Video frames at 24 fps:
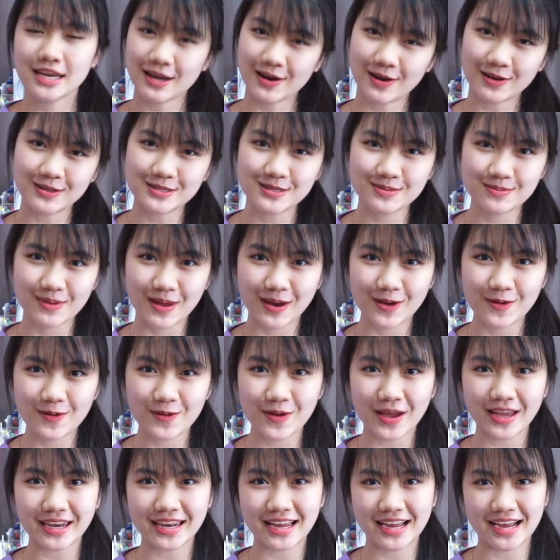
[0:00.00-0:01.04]
ยวเราจะมาดูกั
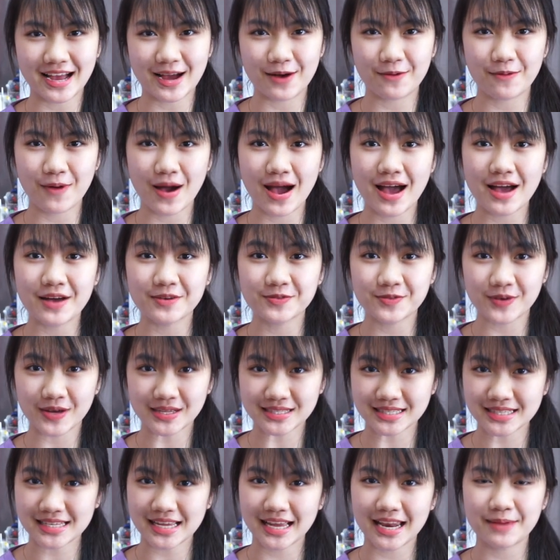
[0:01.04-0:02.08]
นนะคะว่าฟ้า
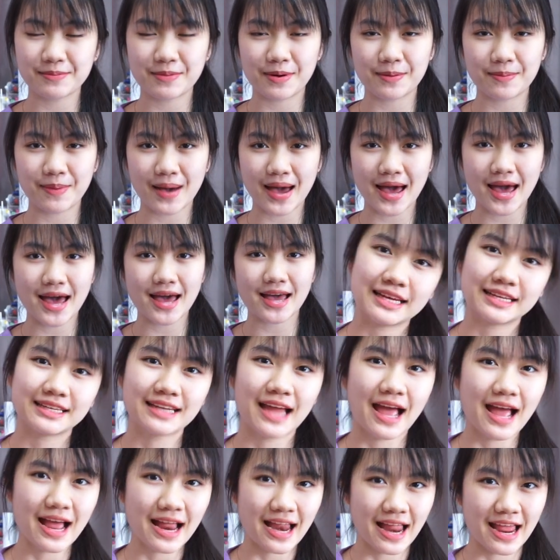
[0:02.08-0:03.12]
ซื้ออะไรมาบ้าง
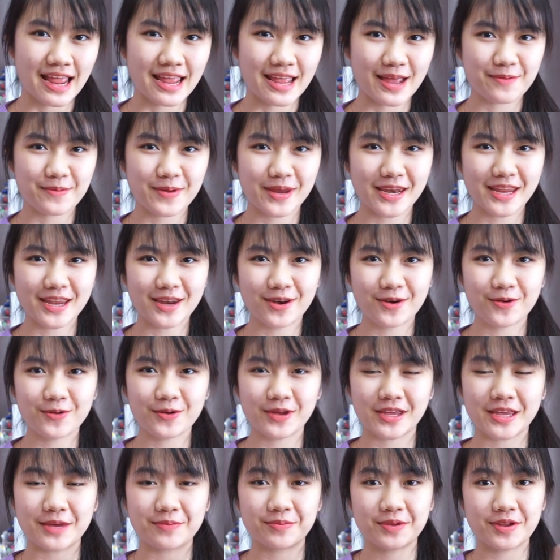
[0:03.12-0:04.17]
ถ้าใครยังไม่ได้ดูค
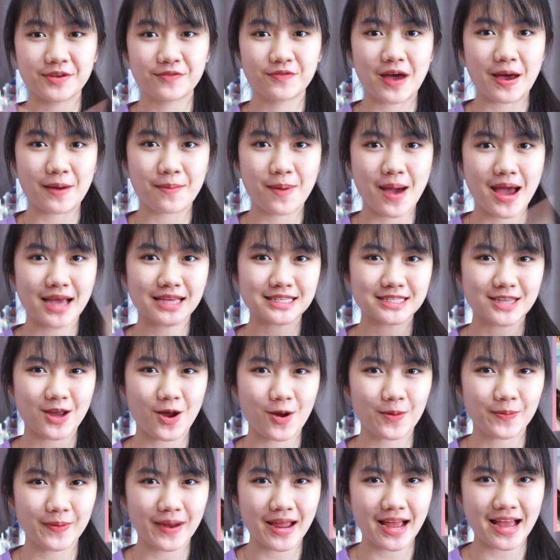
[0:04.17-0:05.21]
ลิปที่ฟ้าพาช็อป
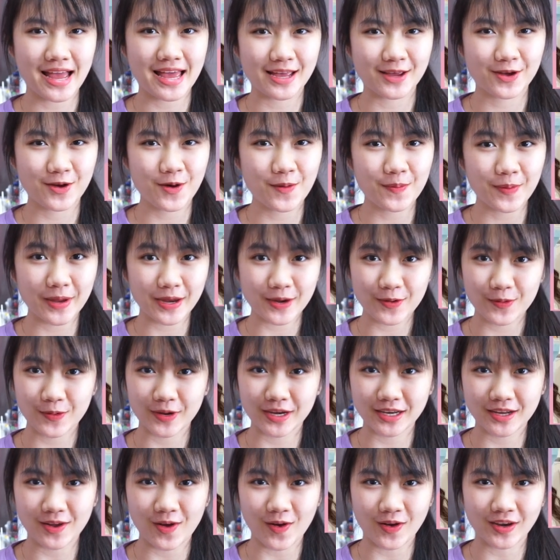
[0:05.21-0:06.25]
นะคะ ก็ไปดูกัน
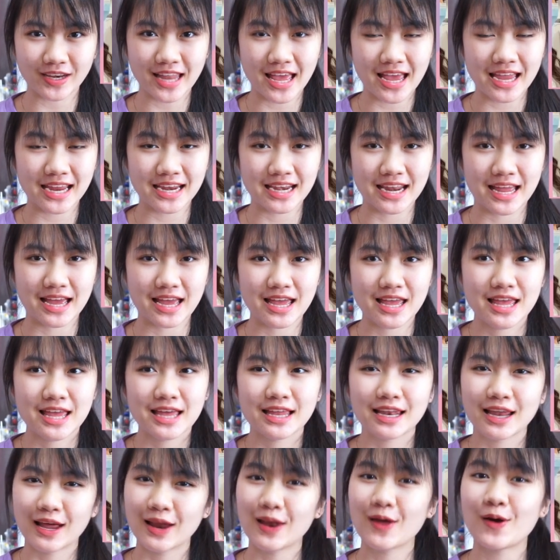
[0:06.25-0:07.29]
ก่อนได้นะ
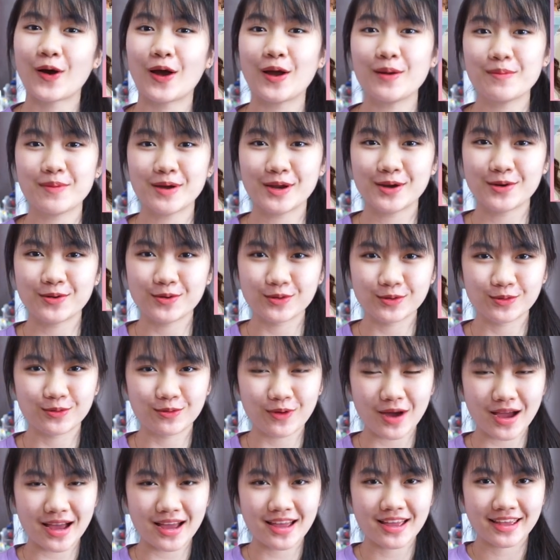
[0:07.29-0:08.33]
แล้วเราค่อยมาดู
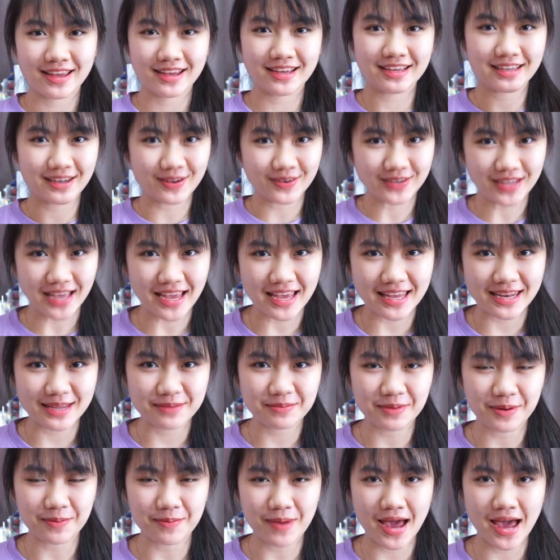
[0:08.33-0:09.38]
ว่าเออเราได้อะไร
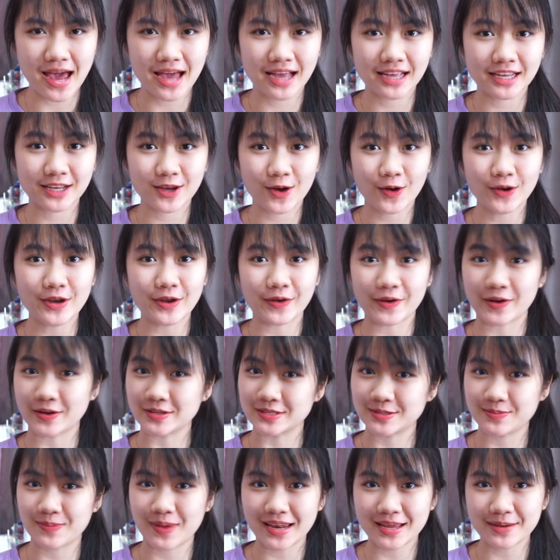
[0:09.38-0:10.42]
มาบ้าง ก็เดี๋ยวเราจะ
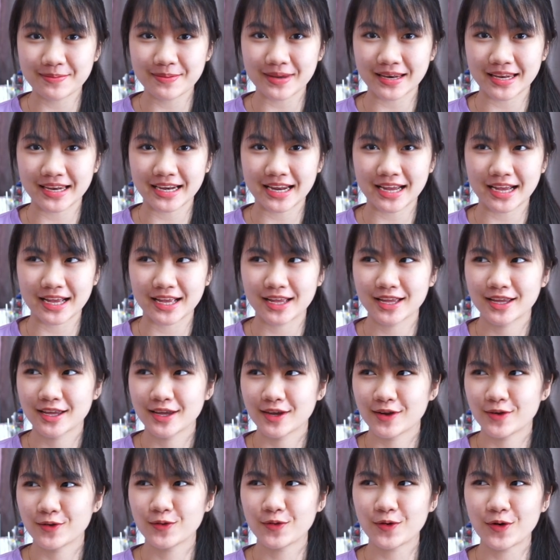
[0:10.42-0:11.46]
มาเล่นกันเลยนะคะ
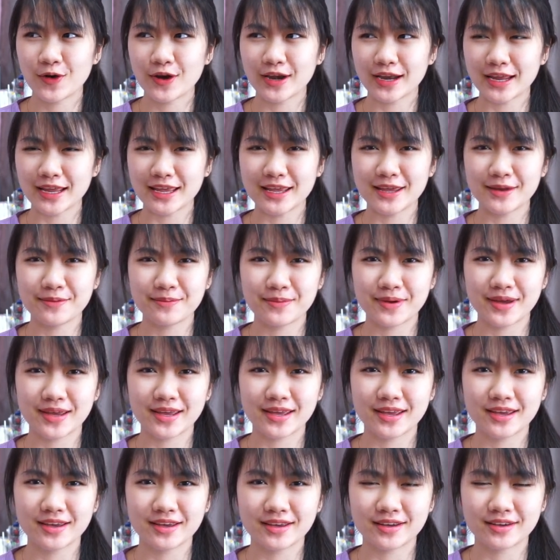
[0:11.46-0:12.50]
ทุกคนได้ยินไหม
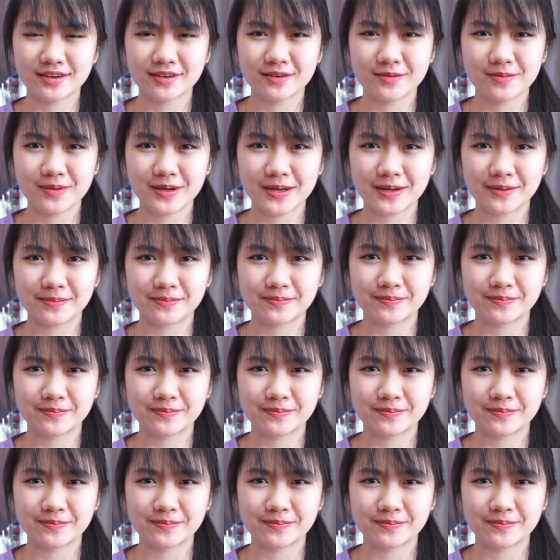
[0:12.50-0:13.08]
อ่ะคือแบบ